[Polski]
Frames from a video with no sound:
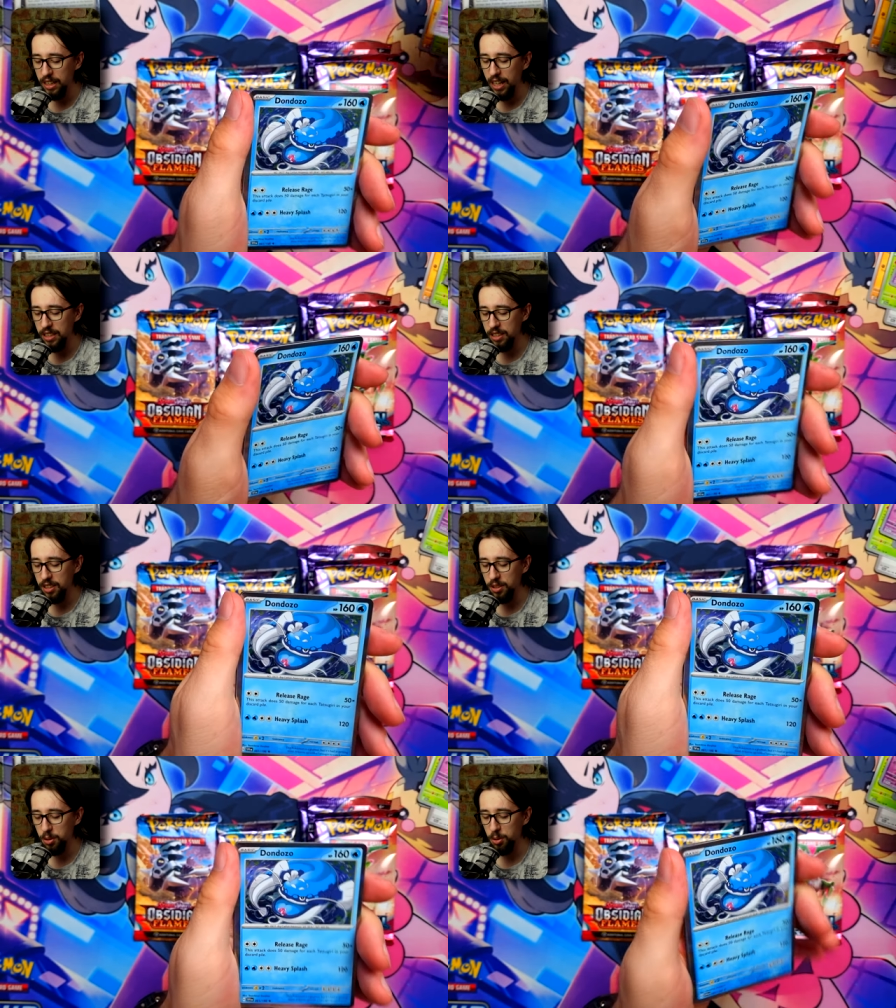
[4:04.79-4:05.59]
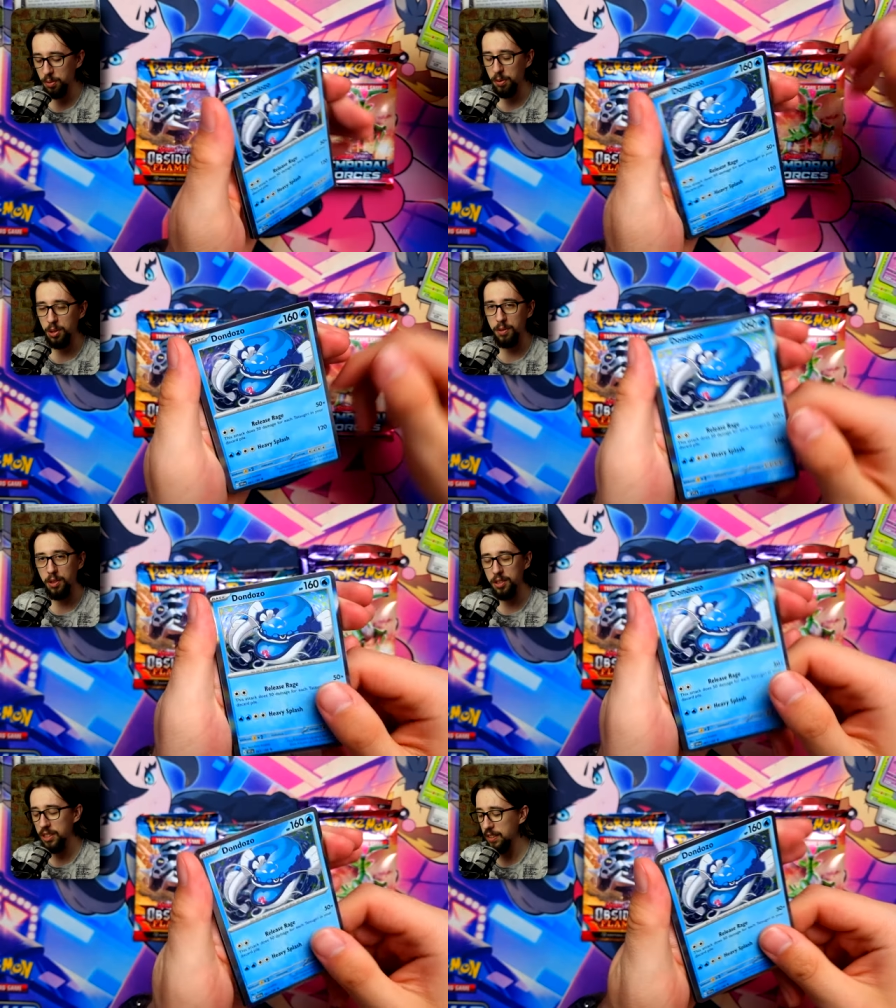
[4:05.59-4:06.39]
chętnie sobie coś otworzę w
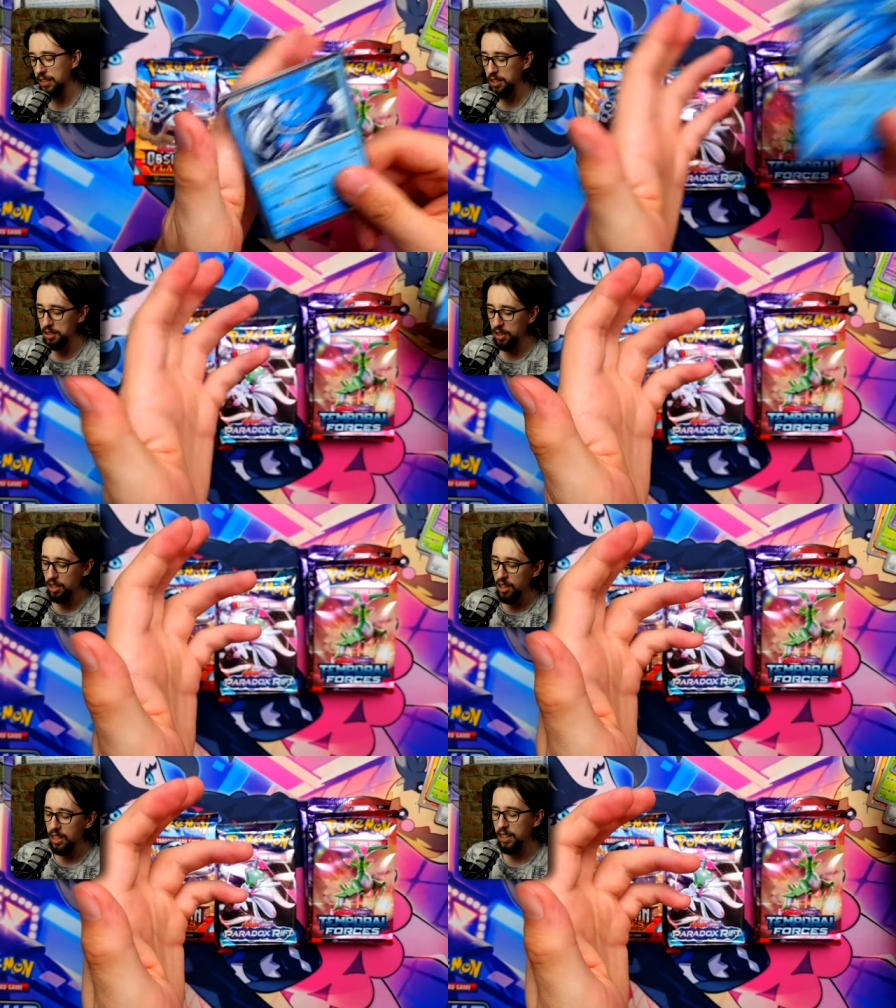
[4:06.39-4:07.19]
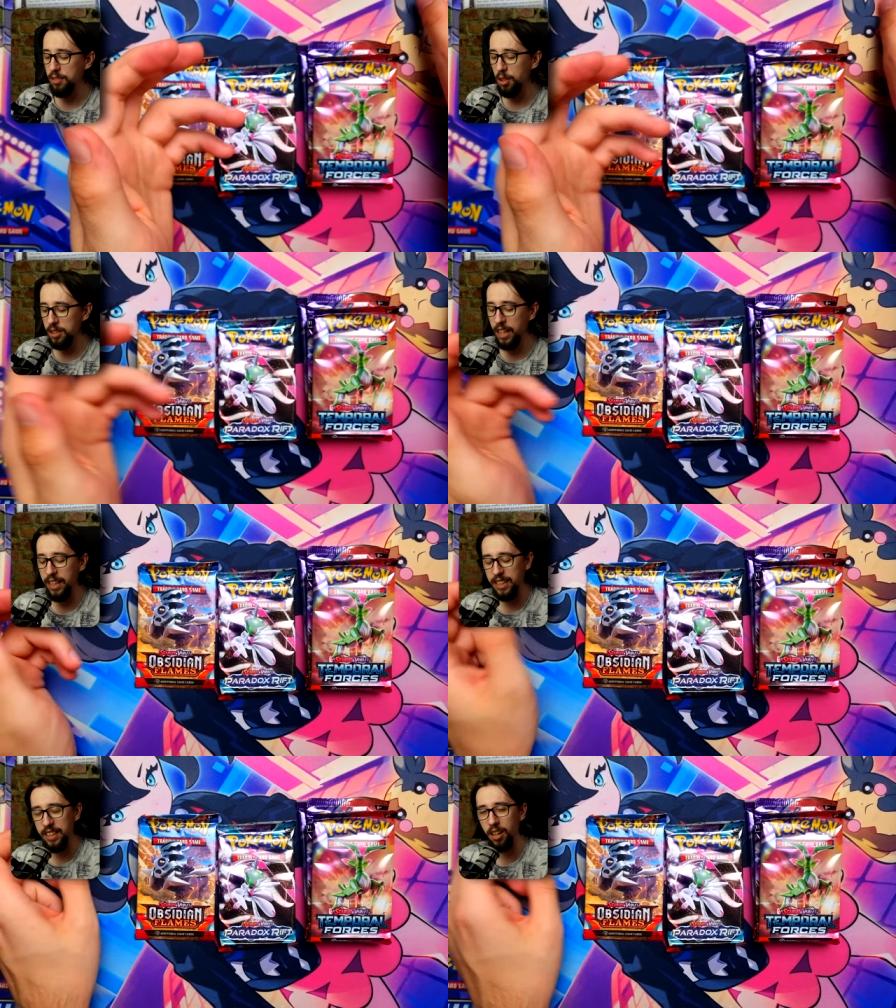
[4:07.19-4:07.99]
drodze i wiecie co, w drodze
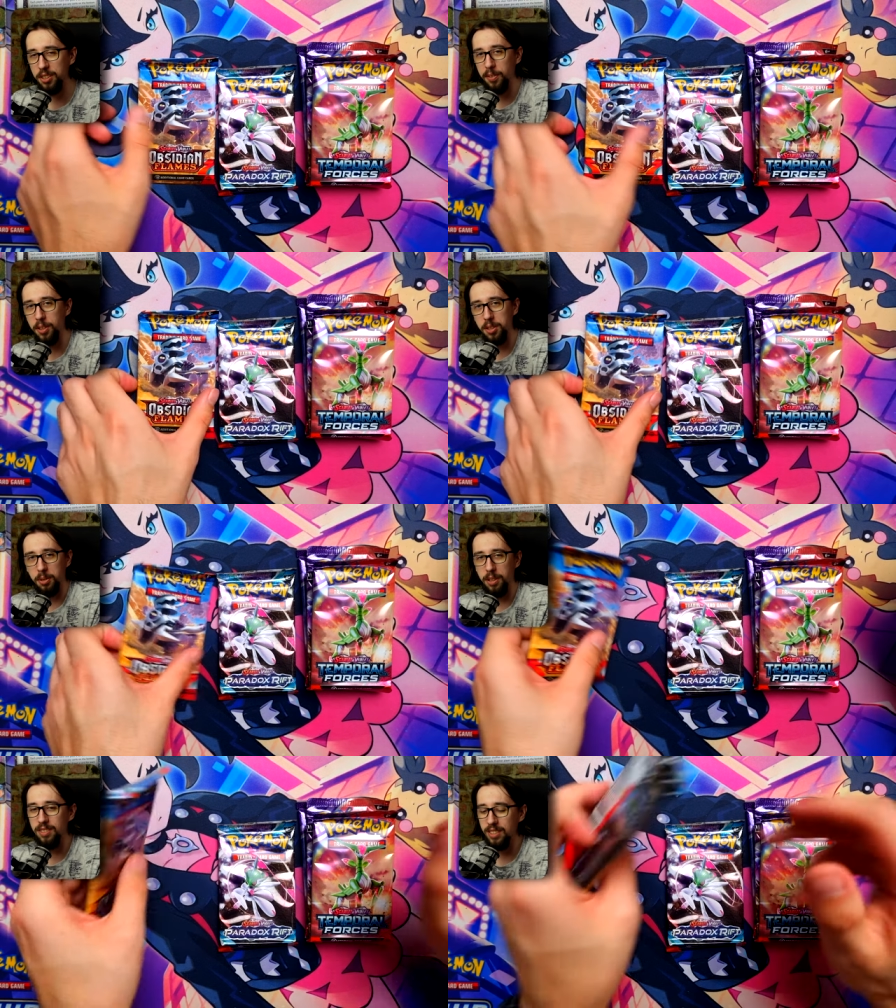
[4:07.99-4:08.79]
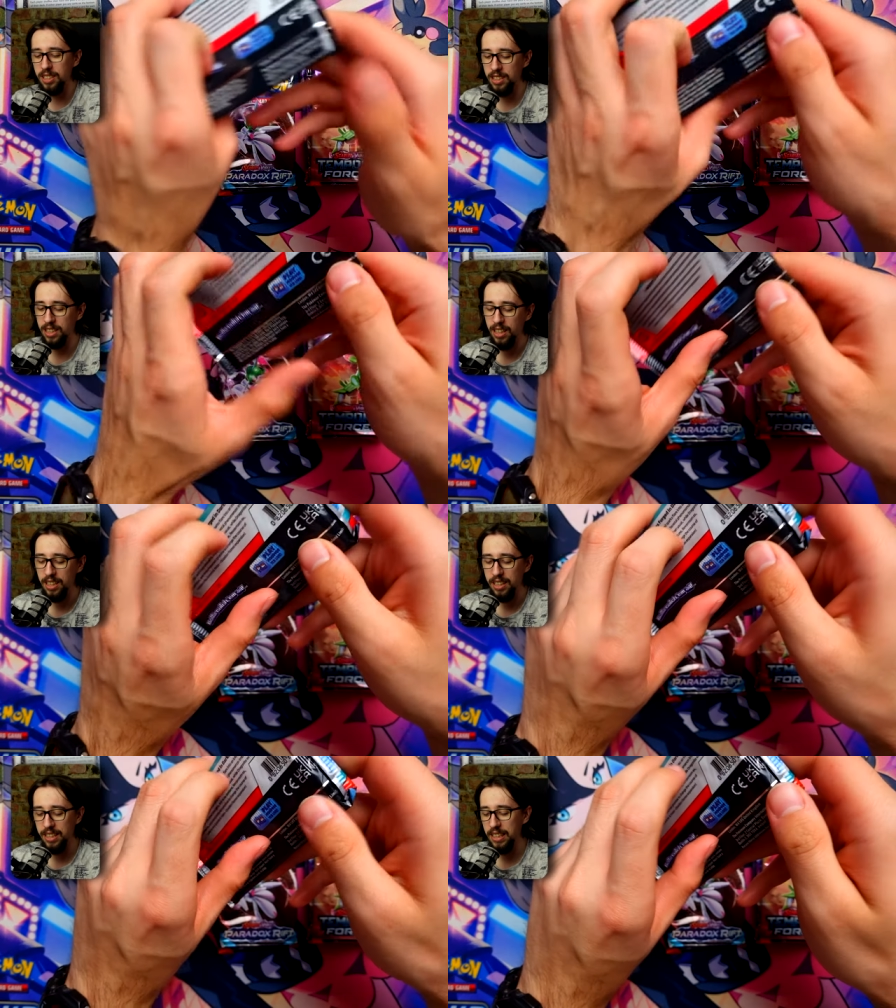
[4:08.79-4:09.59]
ich nie otworzyłem, więc
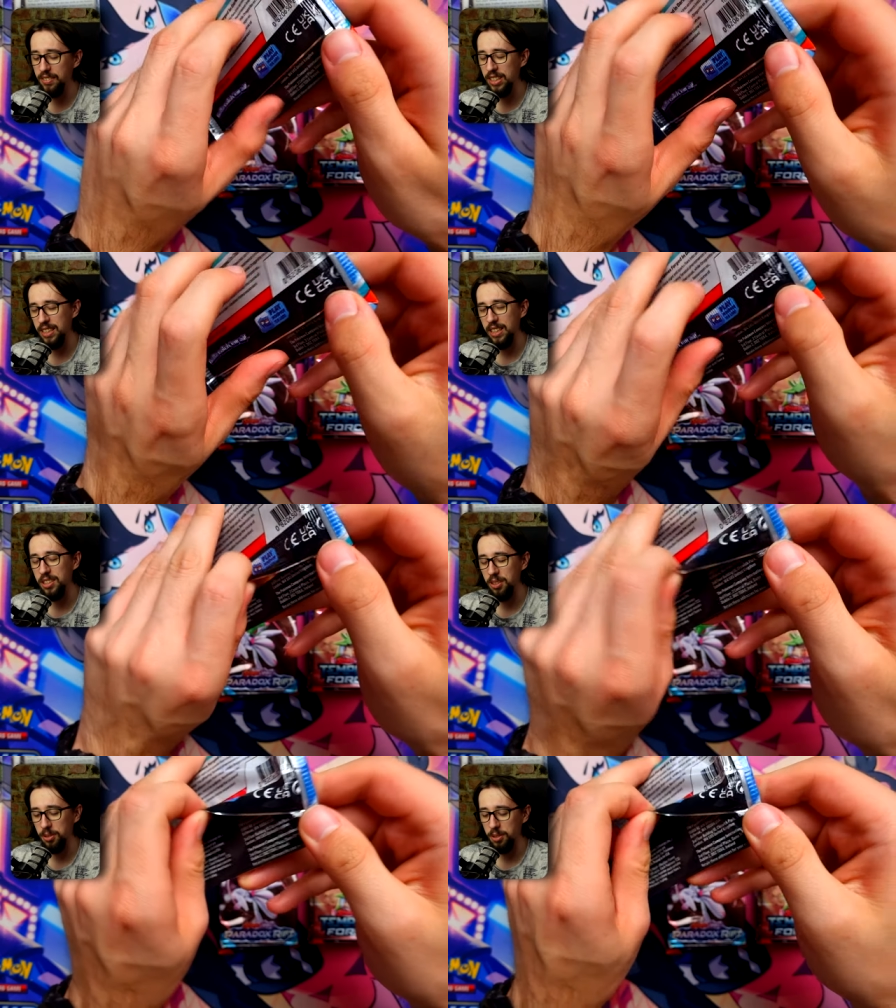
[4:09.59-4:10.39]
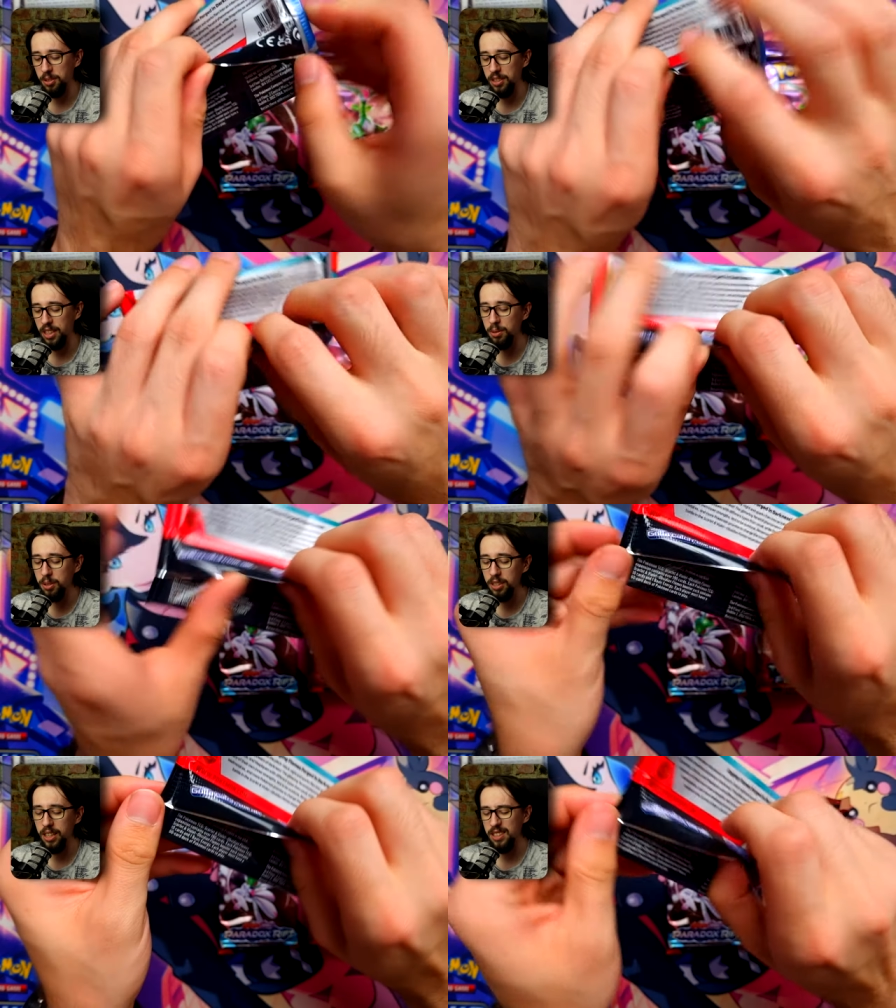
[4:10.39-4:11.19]
e, w zasadzie to zostały
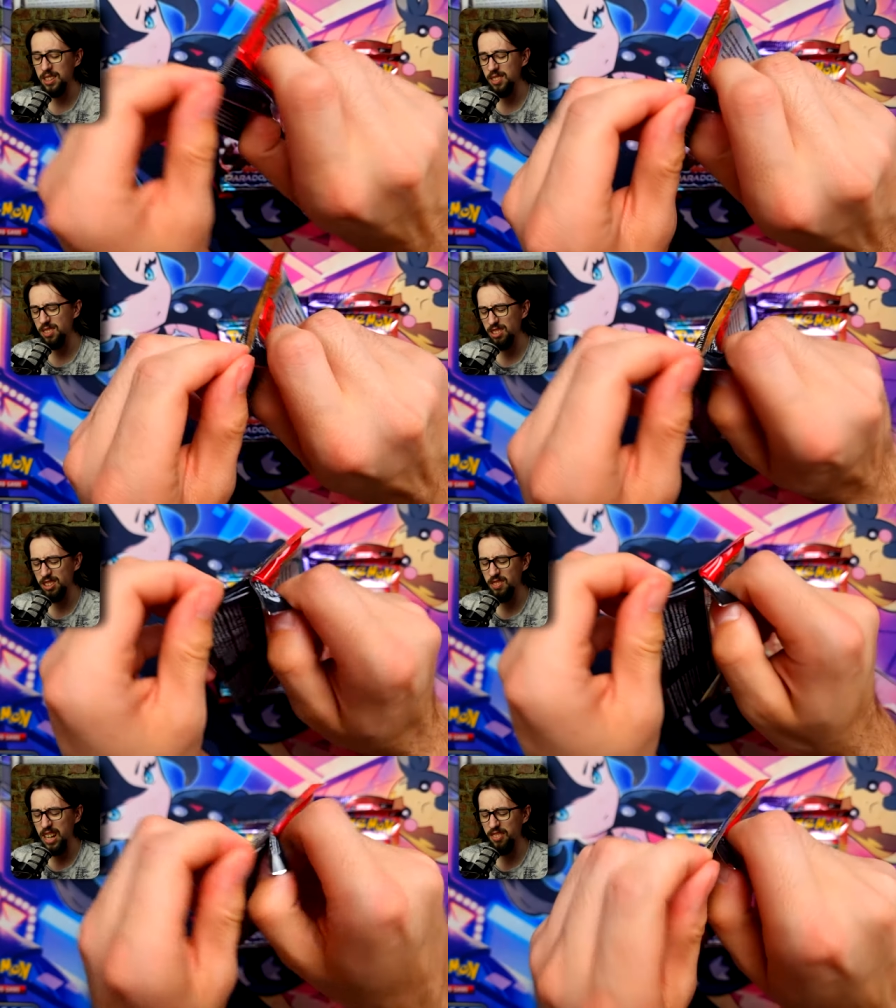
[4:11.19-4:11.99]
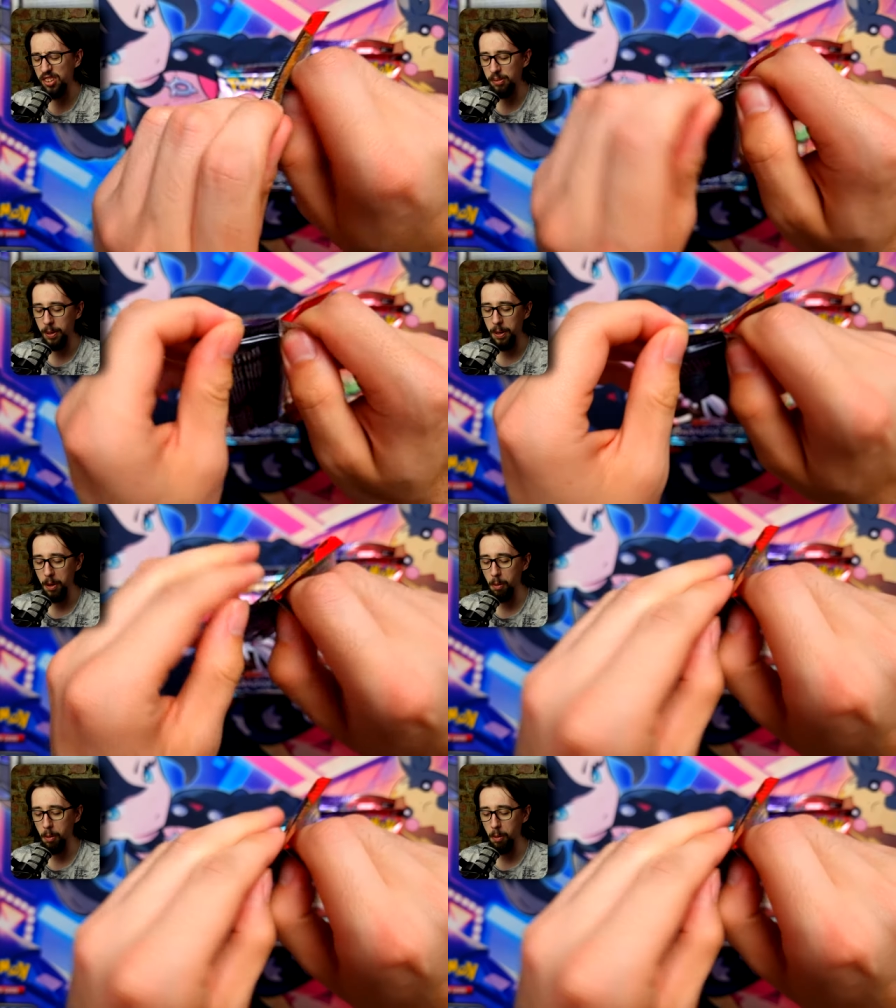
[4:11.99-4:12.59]
do teraz i stwierdziłem, a wezmę je na